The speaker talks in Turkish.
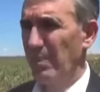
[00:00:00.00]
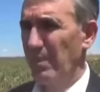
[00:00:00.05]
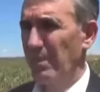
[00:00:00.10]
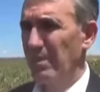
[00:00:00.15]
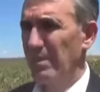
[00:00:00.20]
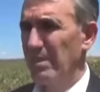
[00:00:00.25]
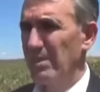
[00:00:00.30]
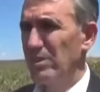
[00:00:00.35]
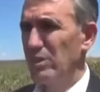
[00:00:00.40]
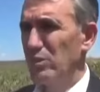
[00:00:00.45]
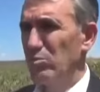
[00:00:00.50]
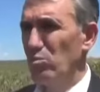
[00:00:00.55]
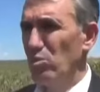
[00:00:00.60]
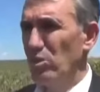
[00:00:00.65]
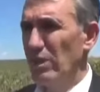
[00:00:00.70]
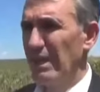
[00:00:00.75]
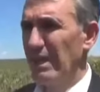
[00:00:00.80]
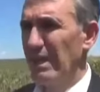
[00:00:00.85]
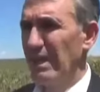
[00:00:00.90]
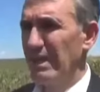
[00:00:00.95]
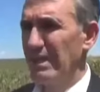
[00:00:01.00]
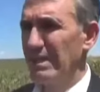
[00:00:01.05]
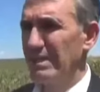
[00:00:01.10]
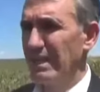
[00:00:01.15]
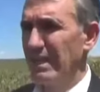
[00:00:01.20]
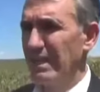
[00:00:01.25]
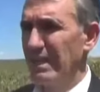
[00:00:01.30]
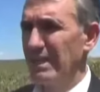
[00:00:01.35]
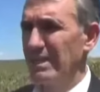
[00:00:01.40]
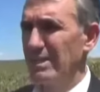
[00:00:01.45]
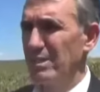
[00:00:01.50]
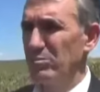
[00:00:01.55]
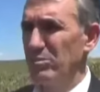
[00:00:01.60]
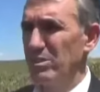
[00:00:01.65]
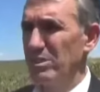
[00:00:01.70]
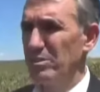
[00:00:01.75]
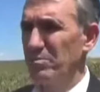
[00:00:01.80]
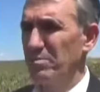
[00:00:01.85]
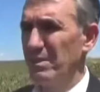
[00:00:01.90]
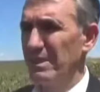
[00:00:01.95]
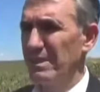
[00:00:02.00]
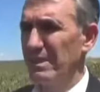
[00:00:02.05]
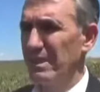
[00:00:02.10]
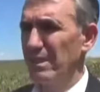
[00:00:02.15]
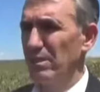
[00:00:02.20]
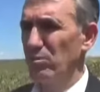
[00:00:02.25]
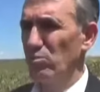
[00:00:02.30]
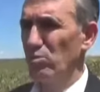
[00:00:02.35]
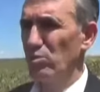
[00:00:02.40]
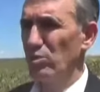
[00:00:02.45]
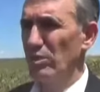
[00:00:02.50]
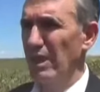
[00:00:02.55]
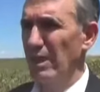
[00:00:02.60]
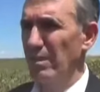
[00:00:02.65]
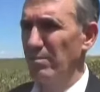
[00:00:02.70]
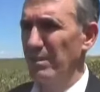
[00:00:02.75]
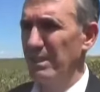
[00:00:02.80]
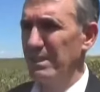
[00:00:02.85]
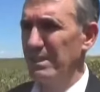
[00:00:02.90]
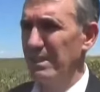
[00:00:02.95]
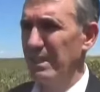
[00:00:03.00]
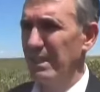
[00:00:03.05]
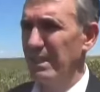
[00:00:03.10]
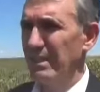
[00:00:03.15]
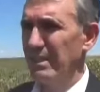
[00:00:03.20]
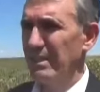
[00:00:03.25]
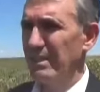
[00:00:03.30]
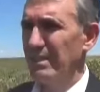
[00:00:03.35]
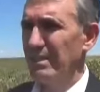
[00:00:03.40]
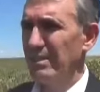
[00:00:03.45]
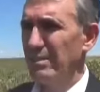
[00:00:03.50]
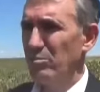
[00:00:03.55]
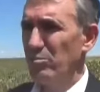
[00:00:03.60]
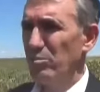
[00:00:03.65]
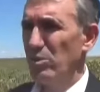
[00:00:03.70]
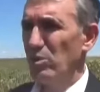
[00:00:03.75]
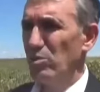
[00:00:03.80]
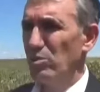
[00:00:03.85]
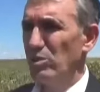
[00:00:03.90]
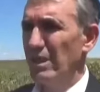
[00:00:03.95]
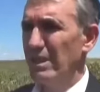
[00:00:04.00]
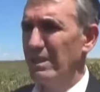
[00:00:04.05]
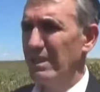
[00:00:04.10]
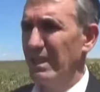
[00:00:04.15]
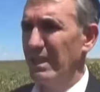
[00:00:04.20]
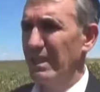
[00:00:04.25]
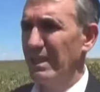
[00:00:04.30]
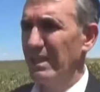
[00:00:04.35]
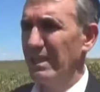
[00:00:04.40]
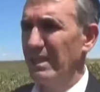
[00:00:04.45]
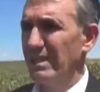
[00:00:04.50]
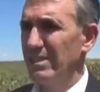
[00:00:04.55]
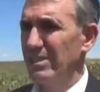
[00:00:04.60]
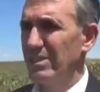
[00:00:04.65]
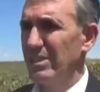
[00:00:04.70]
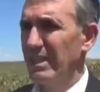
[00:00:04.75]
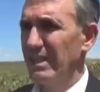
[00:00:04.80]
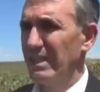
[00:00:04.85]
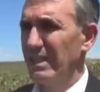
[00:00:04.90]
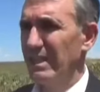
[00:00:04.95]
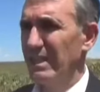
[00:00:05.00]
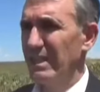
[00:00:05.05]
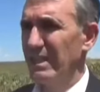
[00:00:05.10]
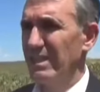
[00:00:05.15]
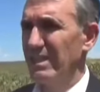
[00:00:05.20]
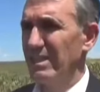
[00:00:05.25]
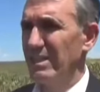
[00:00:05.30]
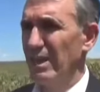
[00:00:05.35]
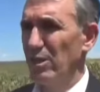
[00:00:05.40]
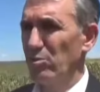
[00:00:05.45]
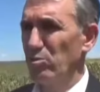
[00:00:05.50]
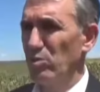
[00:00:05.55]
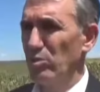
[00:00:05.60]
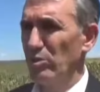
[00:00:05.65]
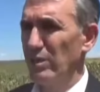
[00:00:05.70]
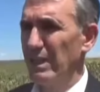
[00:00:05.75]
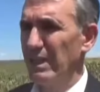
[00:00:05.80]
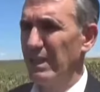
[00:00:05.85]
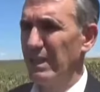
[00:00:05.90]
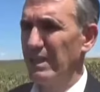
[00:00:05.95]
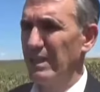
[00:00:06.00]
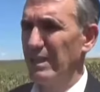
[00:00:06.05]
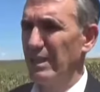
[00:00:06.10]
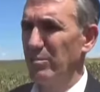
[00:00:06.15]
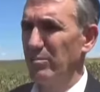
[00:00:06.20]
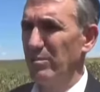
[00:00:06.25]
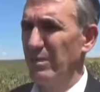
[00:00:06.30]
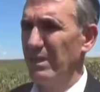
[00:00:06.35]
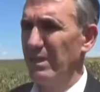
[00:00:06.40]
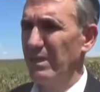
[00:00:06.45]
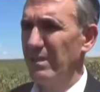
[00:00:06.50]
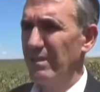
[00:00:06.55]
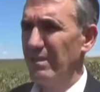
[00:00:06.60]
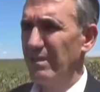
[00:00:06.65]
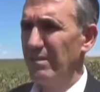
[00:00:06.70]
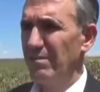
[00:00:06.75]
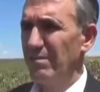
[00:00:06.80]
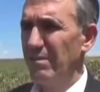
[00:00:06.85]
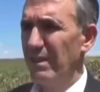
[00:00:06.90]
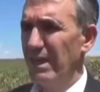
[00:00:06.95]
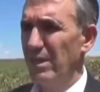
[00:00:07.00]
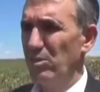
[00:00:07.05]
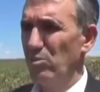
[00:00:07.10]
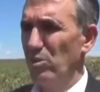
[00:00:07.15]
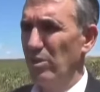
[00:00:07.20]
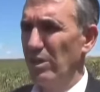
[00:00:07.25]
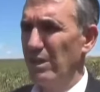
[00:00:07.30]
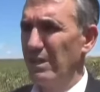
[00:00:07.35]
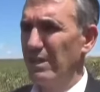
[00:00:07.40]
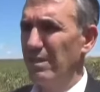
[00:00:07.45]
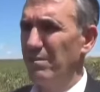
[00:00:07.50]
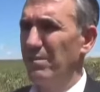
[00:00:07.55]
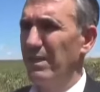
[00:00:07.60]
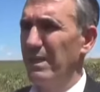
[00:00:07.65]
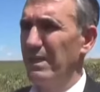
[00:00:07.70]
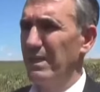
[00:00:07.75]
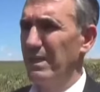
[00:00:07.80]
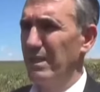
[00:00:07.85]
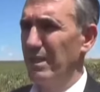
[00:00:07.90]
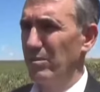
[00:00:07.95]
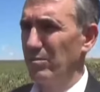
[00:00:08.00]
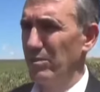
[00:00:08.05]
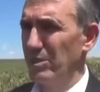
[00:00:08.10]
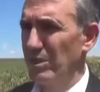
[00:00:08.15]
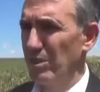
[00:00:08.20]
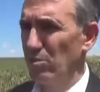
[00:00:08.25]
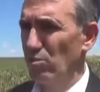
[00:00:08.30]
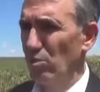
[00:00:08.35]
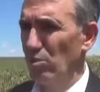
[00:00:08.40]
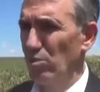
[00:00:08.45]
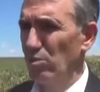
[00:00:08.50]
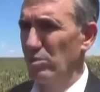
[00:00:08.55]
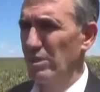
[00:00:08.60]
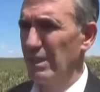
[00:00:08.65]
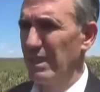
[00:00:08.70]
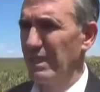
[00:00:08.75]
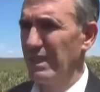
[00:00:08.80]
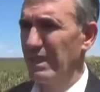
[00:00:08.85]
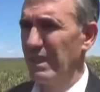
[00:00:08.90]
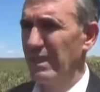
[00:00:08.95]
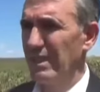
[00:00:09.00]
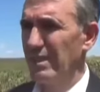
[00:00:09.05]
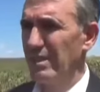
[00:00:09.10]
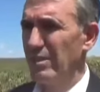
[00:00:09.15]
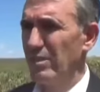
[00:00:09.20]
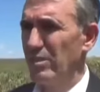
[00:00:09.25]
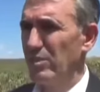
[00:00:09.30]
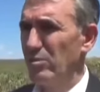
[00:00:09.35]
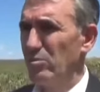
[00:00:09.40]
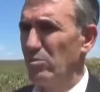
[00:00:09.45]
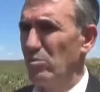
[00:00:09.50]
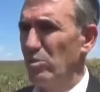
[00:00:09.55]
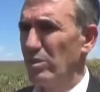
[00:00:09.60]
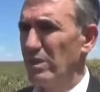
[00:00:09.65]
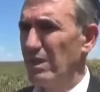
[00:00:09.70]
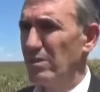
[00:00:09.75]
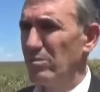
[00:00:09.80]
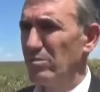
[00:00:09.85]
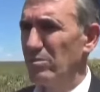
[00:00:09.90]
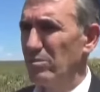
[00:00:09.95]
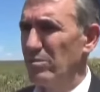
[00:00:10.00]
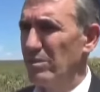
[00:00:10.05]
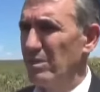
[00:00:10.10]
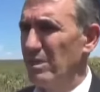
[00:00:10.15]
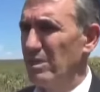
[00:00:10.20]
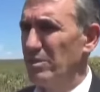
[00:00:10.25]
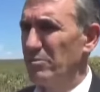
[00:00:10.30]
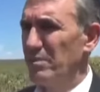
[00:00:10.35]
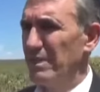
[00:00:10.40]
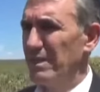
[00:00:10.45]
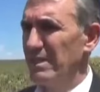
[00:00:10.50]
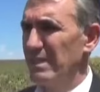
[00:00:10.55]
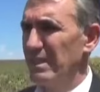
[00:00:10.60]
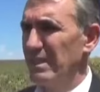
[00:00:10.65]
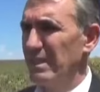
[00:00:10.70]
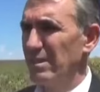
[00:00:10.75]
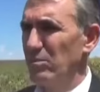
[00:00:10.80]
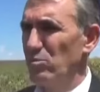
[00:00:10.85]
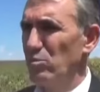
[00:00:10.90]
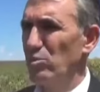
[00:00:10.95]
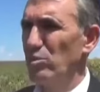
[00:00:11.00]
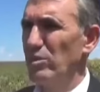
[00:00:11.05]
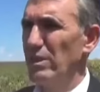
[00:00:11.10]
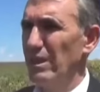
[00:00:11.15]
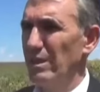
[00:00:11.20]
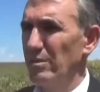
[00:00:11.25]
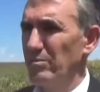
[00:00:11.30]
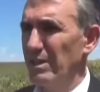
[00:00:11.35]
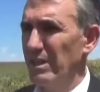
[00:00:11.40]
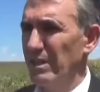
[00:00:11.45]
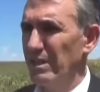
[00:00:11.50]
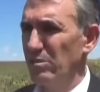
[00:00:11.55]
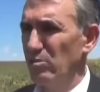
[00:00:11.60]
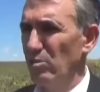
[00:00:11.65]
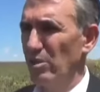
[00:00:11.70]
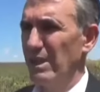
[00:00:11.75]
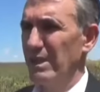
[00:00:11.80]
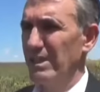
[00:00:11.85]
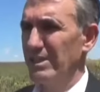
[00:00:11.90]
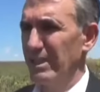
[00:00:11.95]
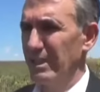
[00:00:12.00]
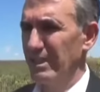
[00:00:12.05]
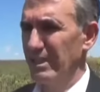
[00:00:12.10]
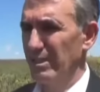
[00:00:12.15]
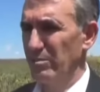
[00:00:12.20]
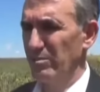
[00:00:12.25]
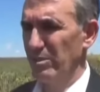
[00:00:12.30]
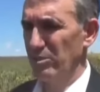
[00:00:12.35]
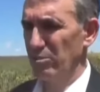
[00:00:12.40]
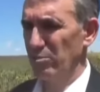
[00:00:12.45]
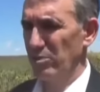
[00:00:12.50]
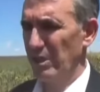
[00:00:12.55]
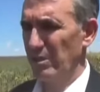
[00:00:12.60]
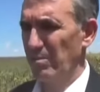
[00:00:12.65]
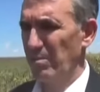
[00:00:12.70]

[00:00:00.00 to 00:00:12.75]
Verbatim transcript: Şimdi bu kararla sanayicimiz hiç piyasadan ürün almazsa 1 Ocak tarihiyle dışarıdan getireceği üründe indirimli vergi oranında faydalanamayacak. O yüzden de buradan iç piyasadan ürün alımına yönelecektir mecburen.